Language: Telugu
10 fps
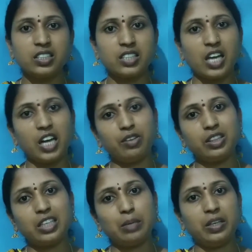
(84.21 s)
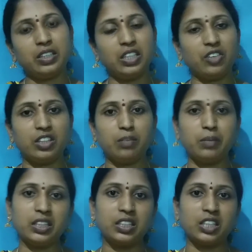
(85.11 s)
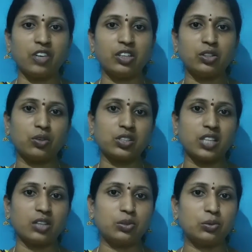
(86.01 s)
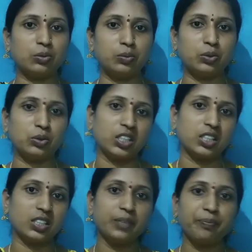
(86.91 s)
స్నానం అంతా అయిపోయిన తర్వాత మెత్తటి టవల్తో ఒకసారి తుడ్ తుడిచేసి